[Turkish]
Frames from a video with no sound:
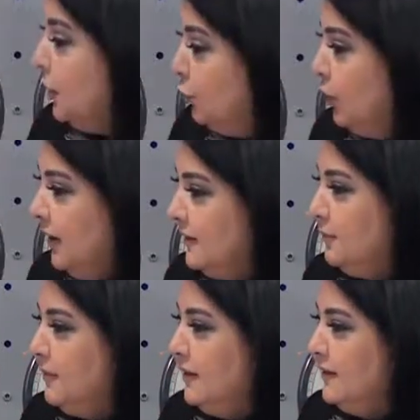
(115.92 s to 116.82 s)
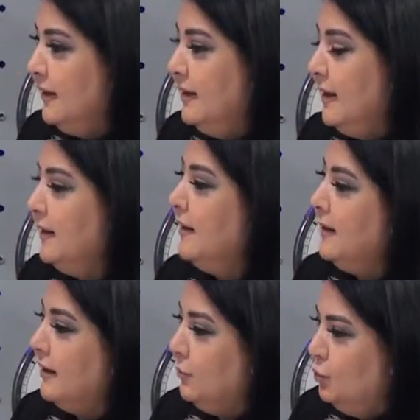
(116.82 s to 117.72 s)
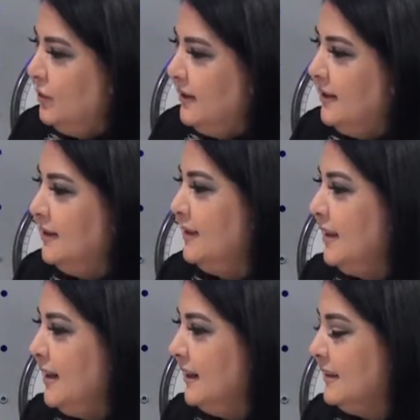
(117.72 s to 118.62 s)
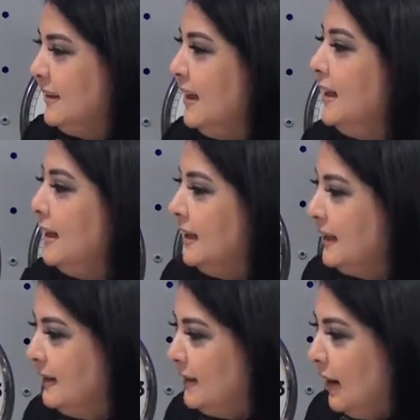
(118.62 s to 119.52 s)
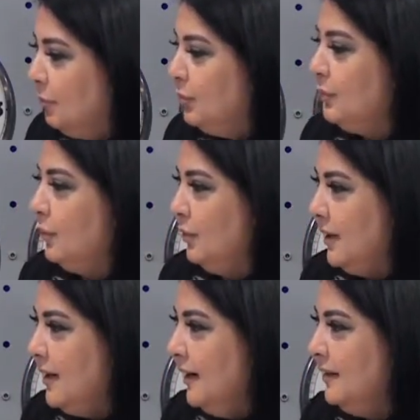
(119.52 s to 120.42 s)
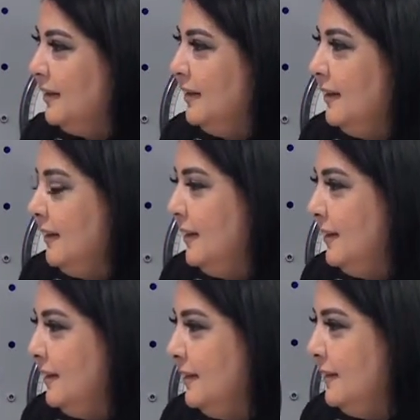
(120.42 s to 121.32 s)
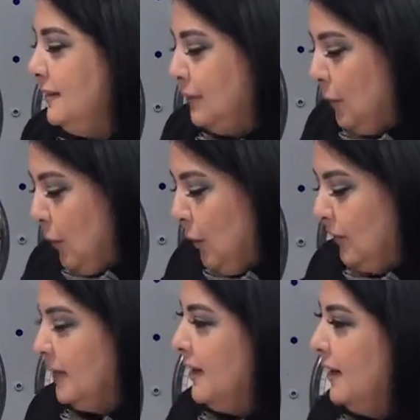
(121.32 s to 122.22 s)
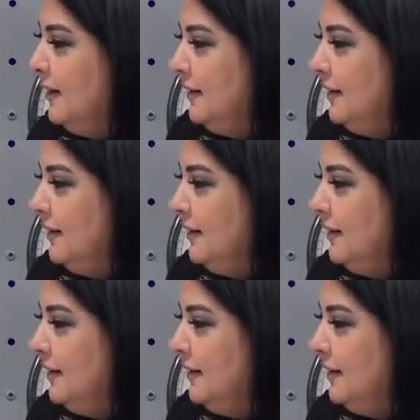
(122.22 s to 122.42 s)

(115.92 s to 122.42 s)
Bu eğitimleri de yine gerek müzik gerekse kitap olarak e, ortaya